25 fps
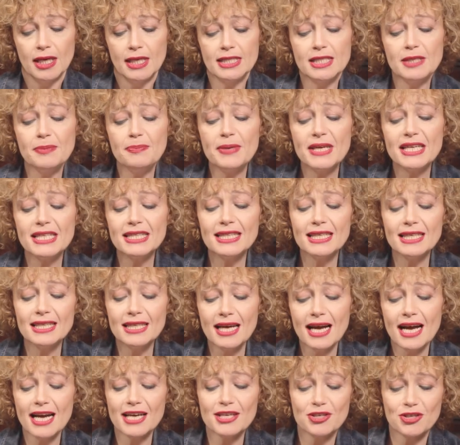Теперь ты
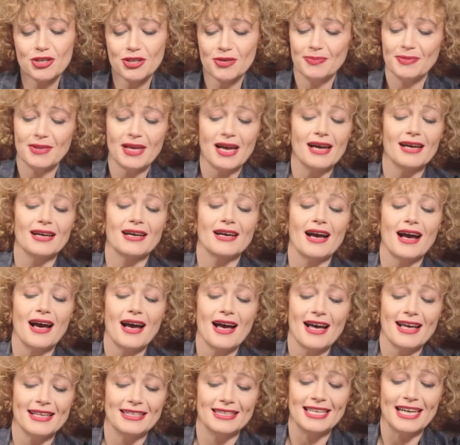наш,
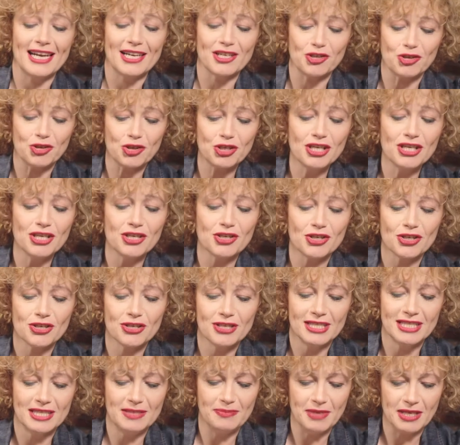ага, дрожишь,
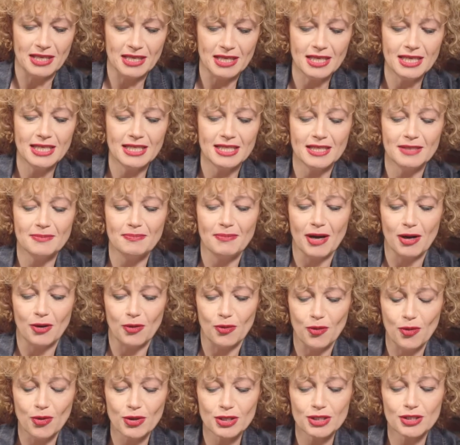смирись,
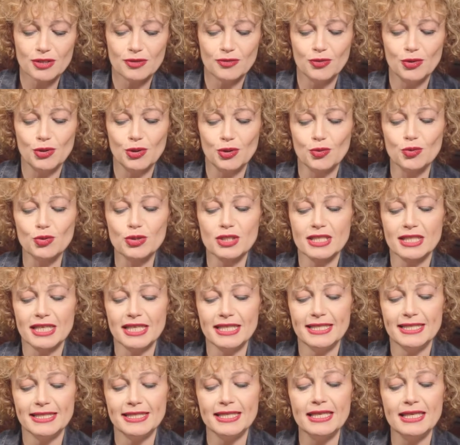покорствуй
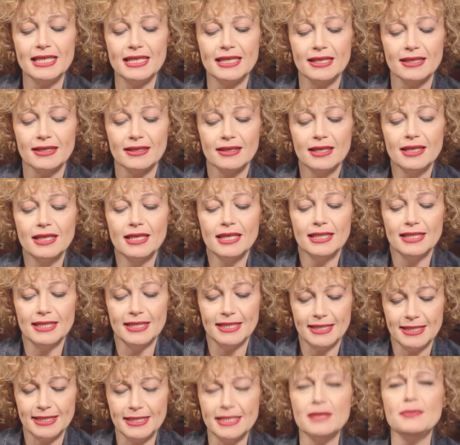русской силе,
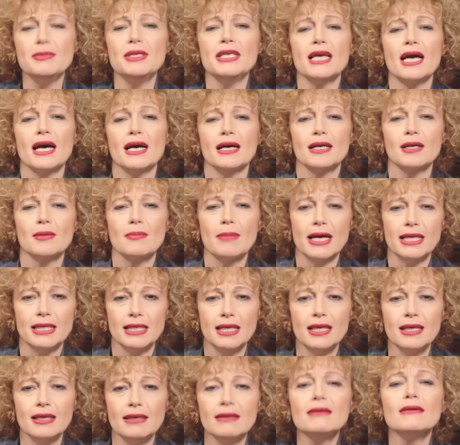неси меня к
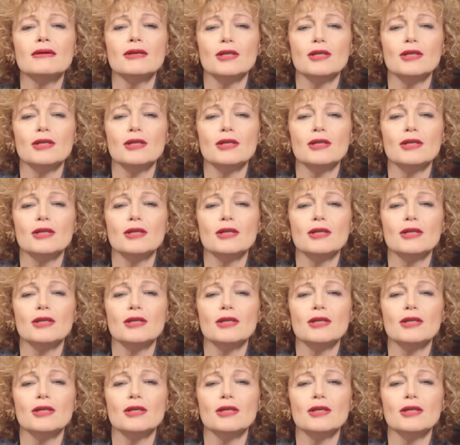моей